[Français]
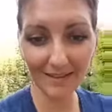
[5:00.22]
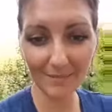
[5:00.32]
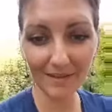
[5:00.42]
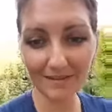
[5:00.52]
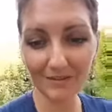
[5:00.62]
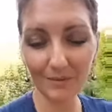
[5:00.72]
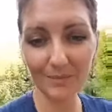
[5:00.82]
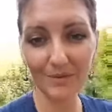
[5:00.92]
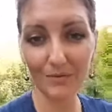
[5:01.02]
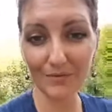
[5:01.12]
là maintenant,
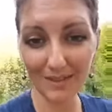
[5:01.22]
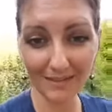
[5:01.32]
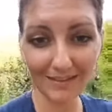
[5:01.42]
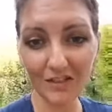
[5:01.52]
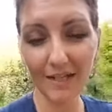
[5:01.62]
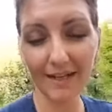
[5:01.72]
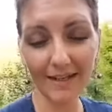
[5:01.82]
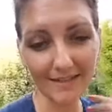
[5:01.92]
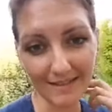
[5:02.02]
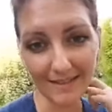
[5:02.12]
puisque vous êtes déjà
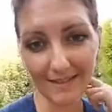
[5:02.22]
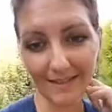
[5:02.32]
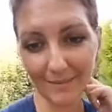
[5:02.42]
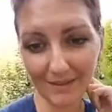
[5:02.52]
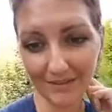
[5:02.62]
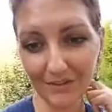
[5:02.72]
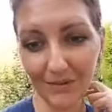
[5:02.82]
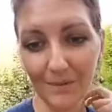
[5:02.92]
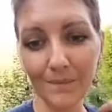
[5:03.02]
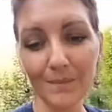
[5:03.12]
assez là maintenant.